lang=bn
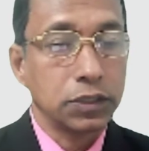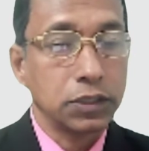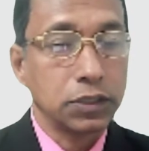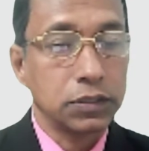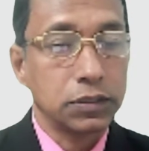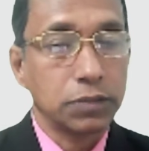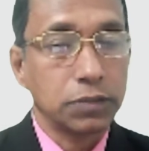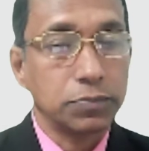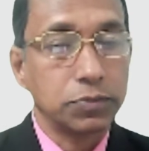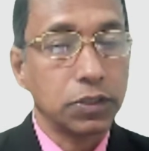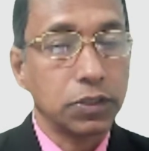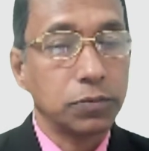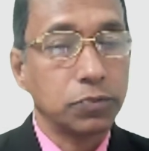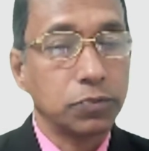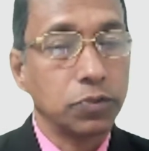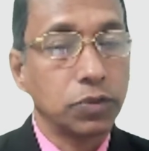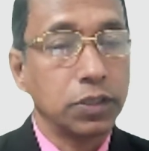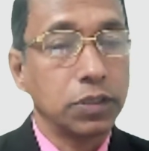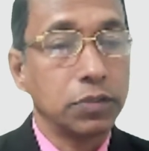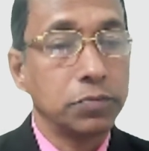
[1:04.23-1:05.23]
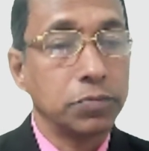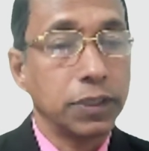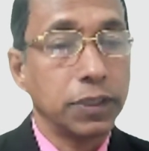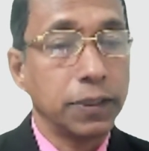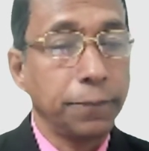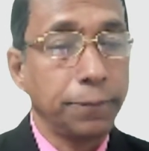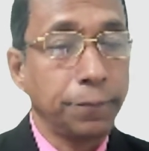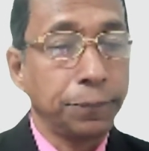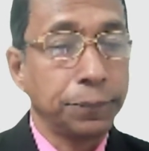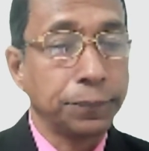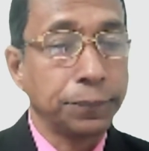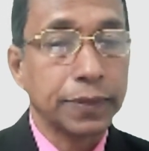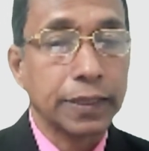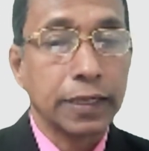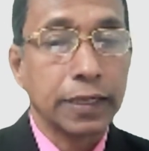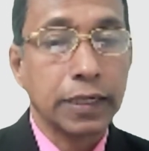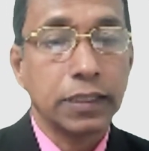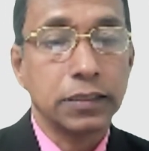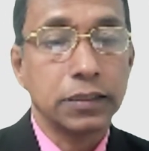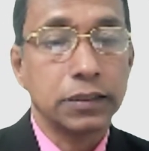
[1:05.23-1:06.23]
সাবস্ক্রাইব করে নেবে
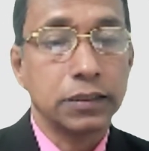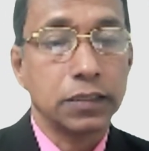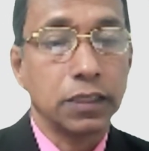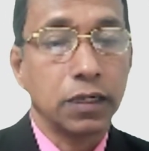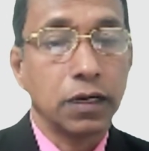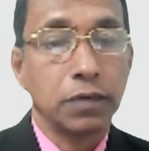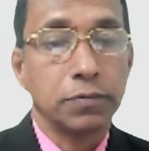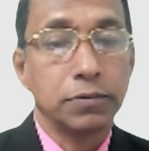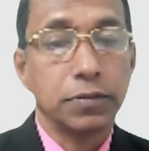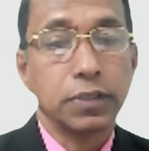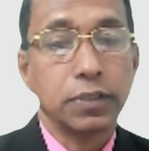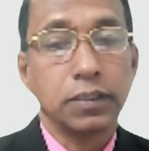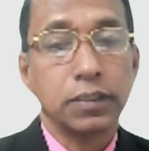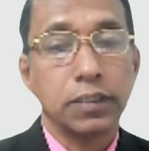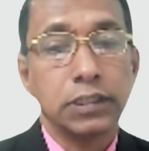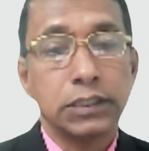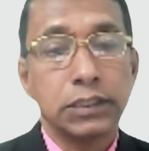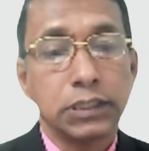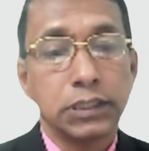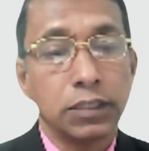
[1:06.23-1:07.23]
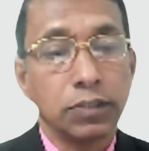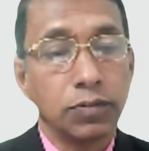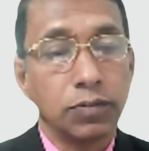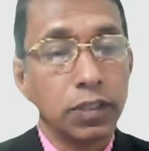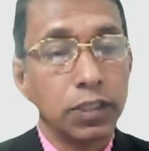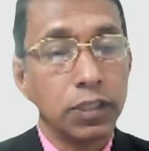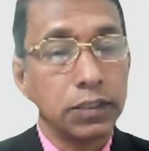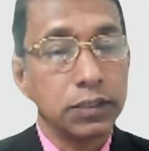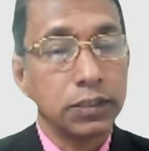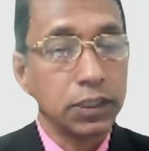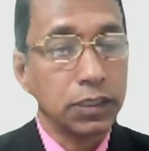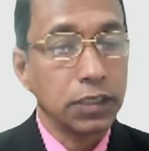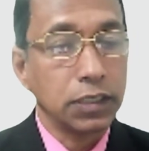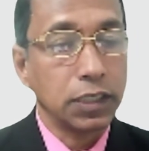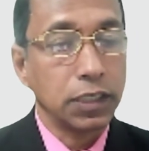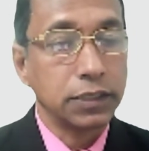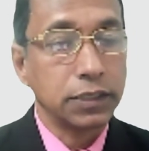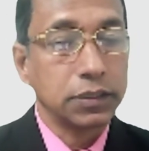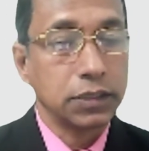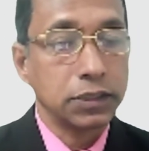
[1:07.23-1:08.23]
যেটা আমার এসকে অনলাইন চ্যানেল
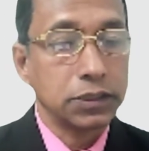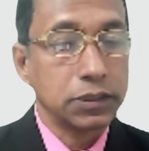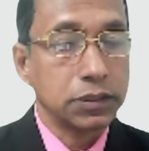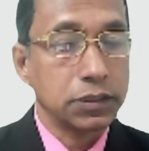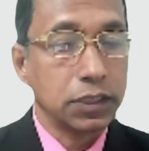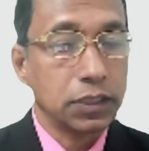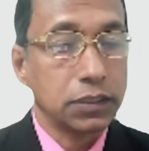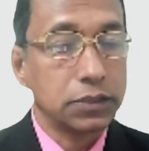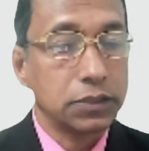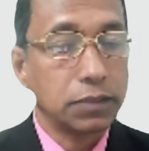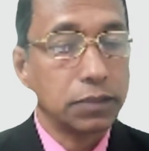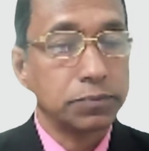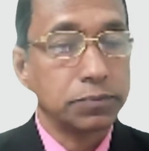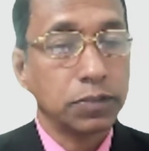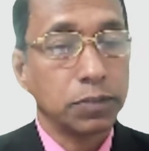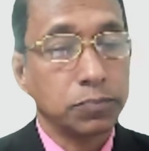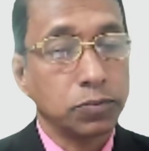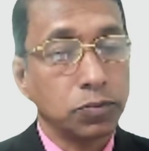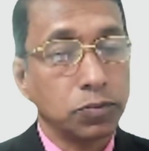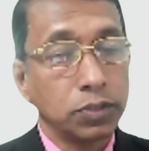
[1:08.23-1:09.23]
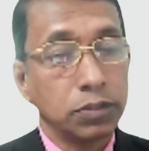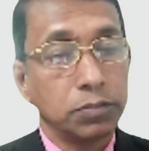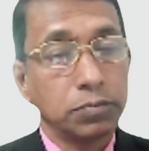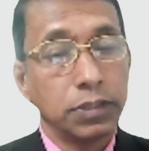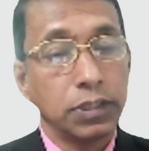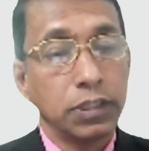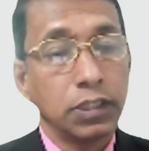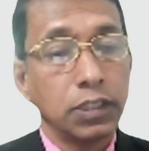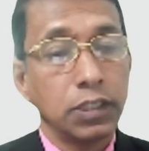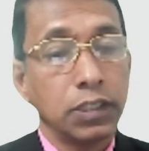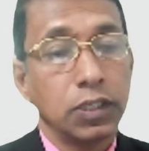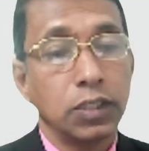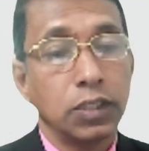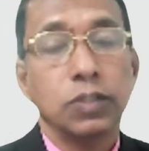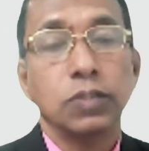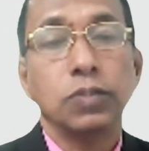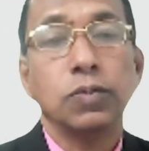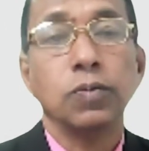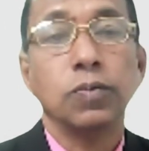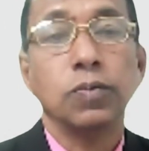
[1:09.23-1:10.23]
আছে সেটা সাবস্ক্রাইব করে নেবে তো